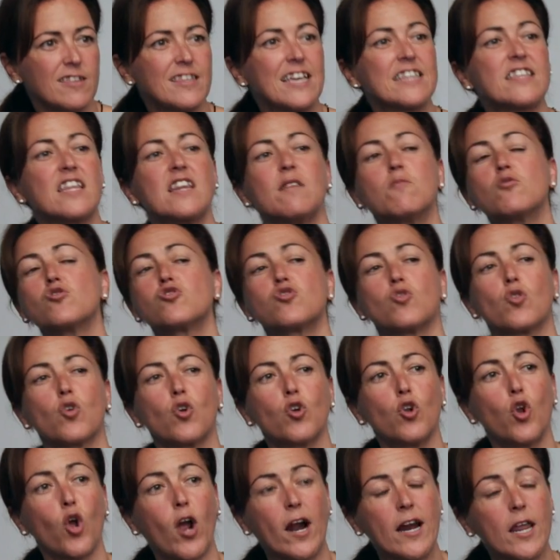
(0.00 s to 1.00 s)
Ya tenemos
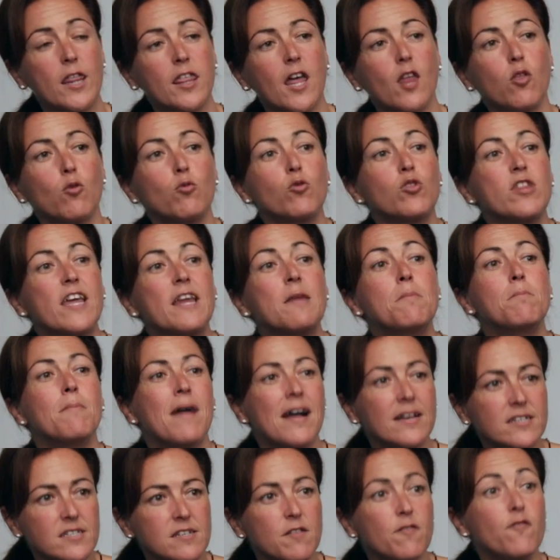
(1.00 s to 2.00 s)
localizado un DEN
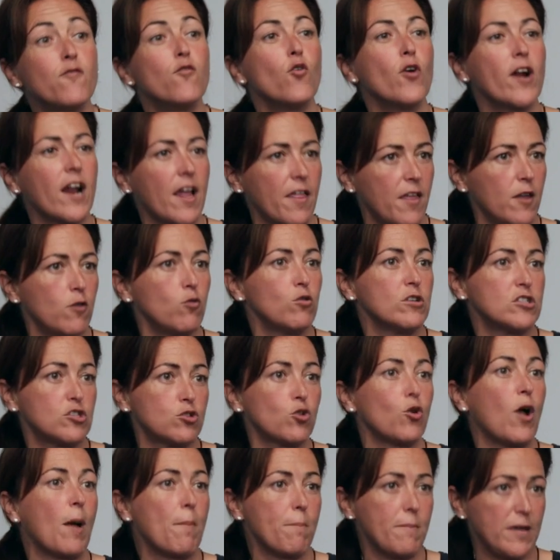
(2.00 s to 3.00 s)
más fuera de
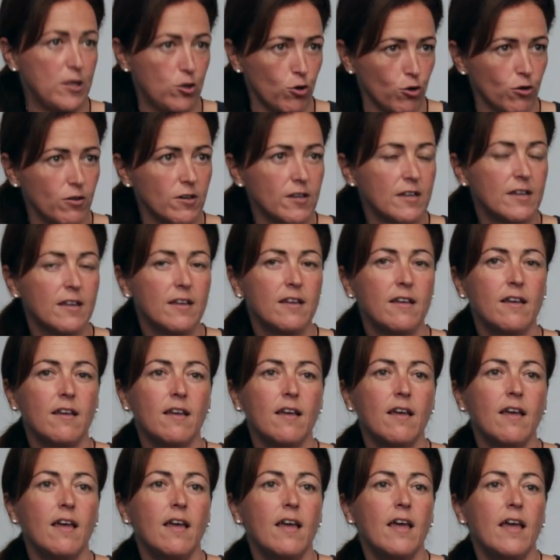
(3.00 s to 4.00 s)
nuestro ámbito.
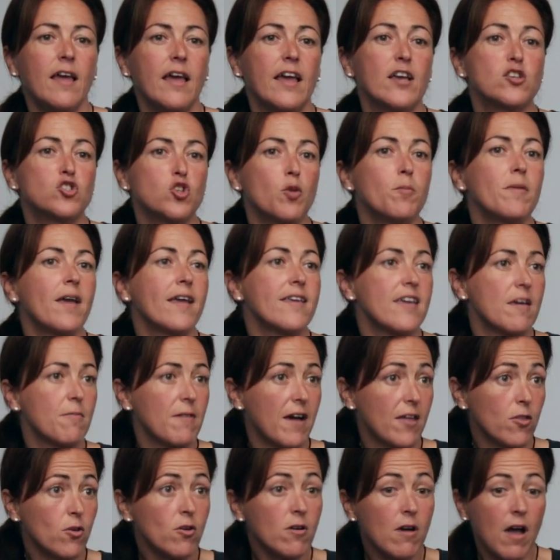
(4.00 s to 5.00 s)
Eso me ha
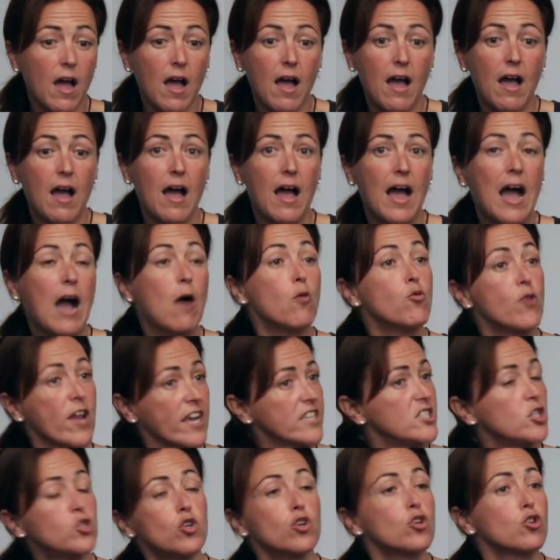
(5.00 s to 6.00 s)
llevado a, un
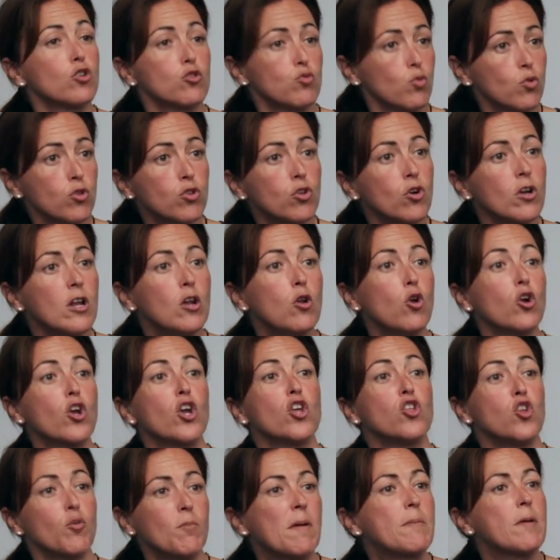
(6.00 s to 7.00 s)
éxito rotundo en lo
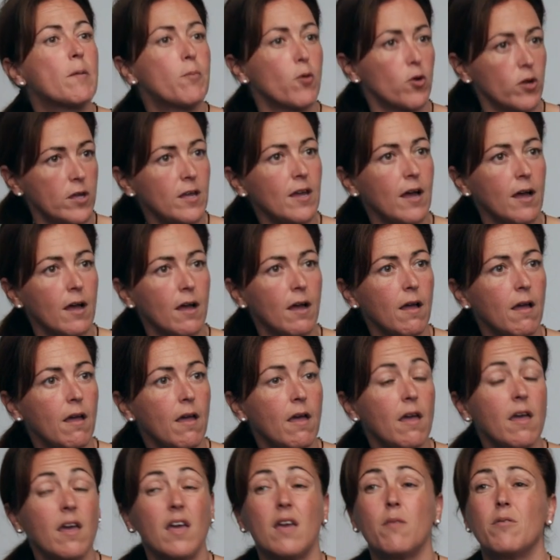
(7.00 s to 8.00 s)
que yo me proponía.
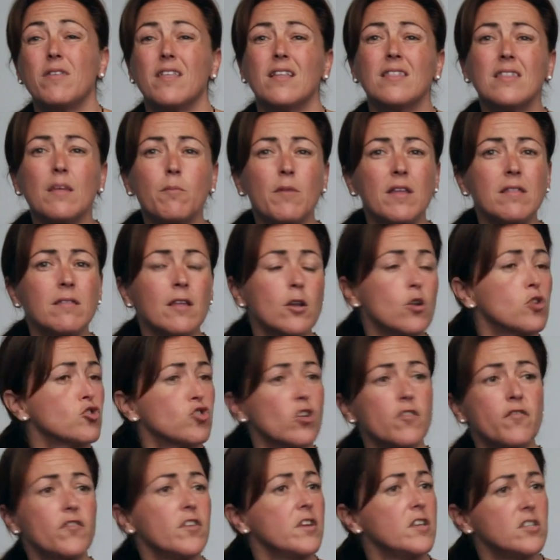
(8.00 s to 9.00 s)
Evidentemente no
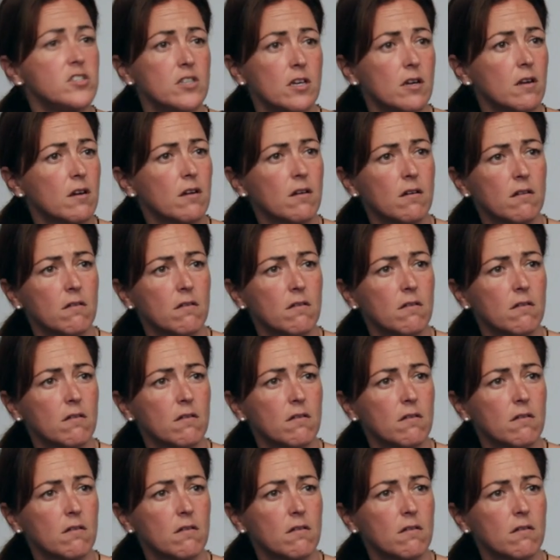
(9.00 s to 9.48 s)
soy finisher.